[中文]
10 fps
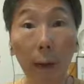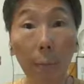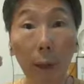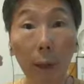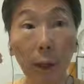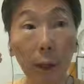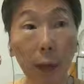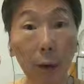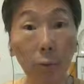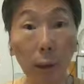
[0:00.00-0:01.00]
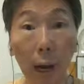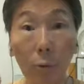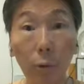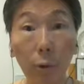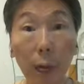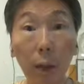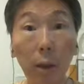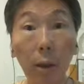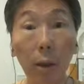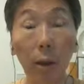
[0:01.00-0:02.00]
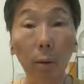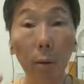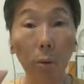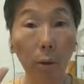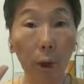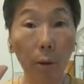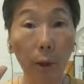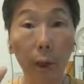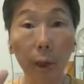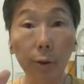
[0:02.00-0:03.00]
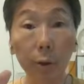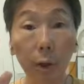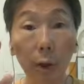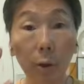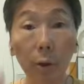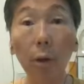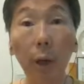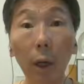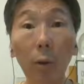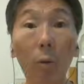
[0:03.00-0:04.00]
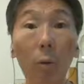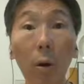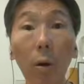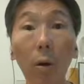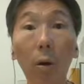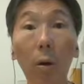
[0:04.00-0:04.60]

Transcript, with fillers: 当兵，在大陆打过仗的，碰到的灵异事件特别多。